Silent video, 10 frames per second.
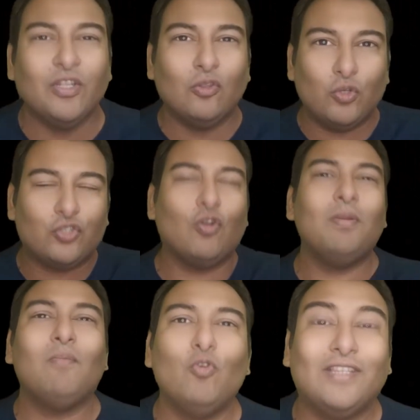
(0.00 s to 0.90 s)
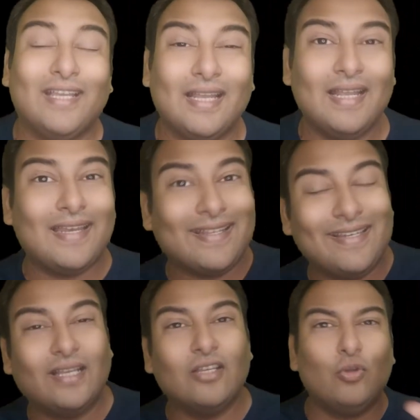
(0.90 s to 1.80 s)
तो इसको भी हम लोग देखेंगे
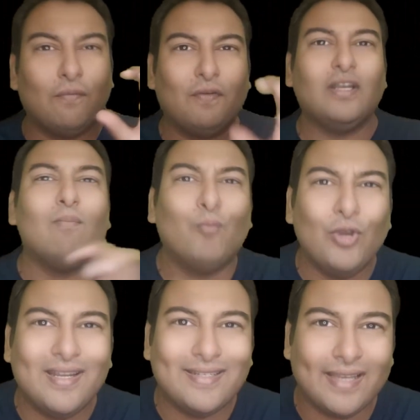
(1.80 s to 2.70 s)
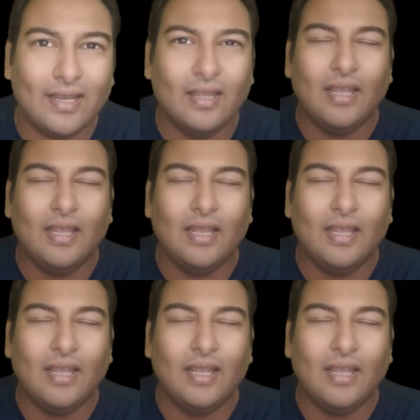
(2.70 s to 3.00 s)
नेस्डेक के जो डिफरेंट कंपोनेंट्स हैं